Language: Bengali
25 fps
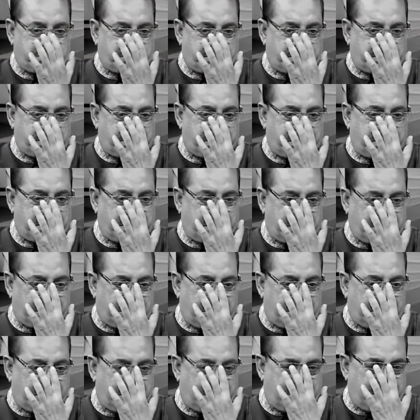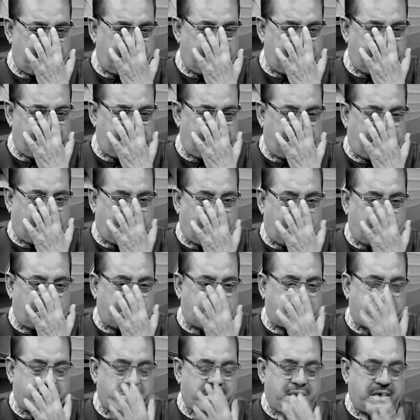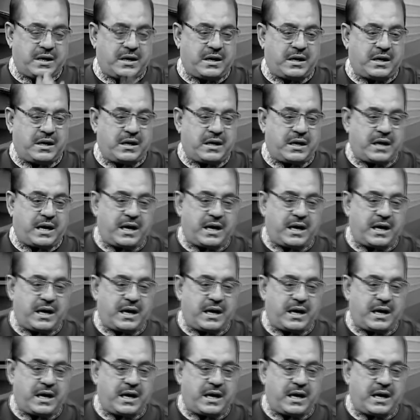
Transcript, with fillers: আসছে মাসে লাইট ক্যামেরা অ্যাকশনে হবেন ব্যস্ত